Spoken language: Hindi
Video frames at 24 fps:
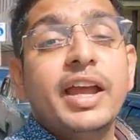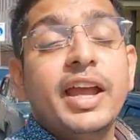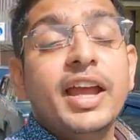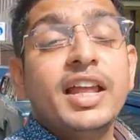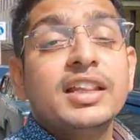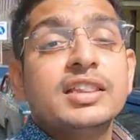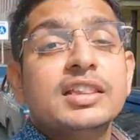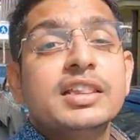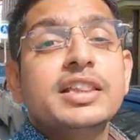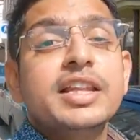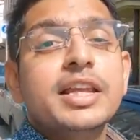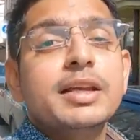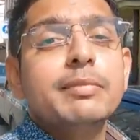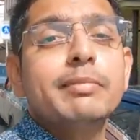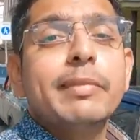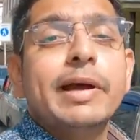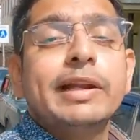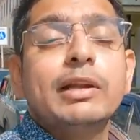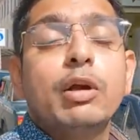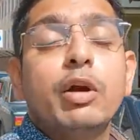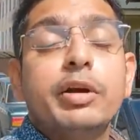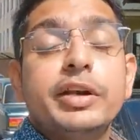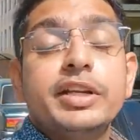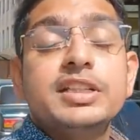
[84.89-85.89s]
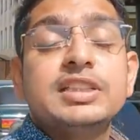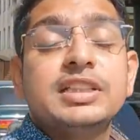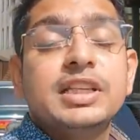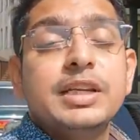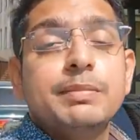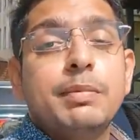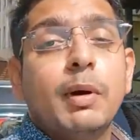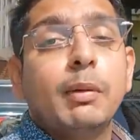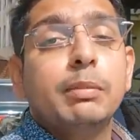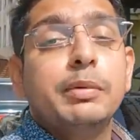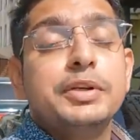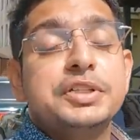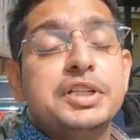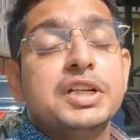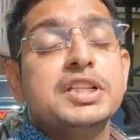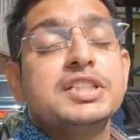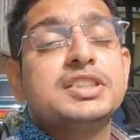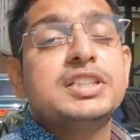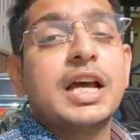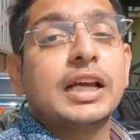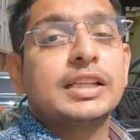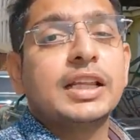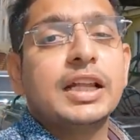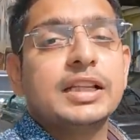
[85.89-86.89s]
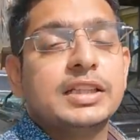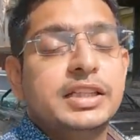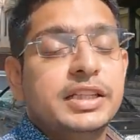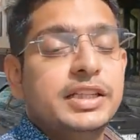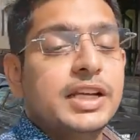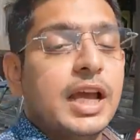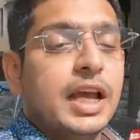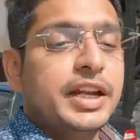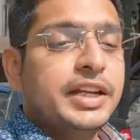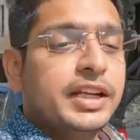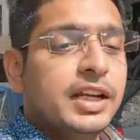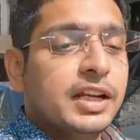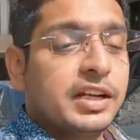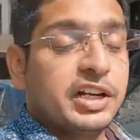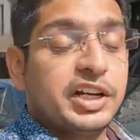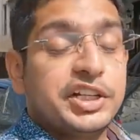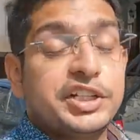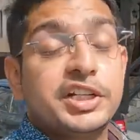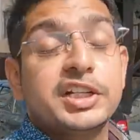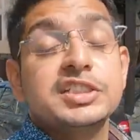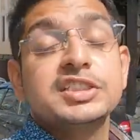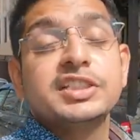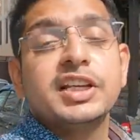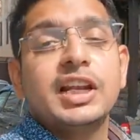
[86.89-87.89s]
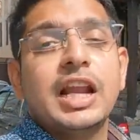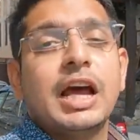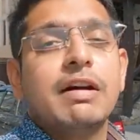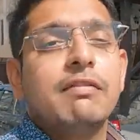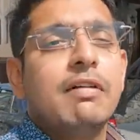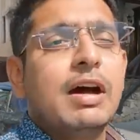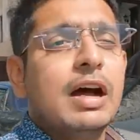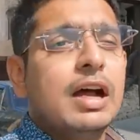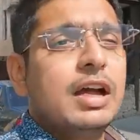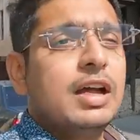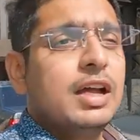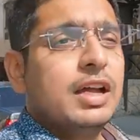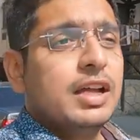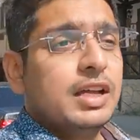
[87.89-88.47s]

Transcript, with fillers: एथनिक माइनॉरिटीज़ की पॉपुलेशन ज़्यादा थी यानी कि रशियंस के अलावा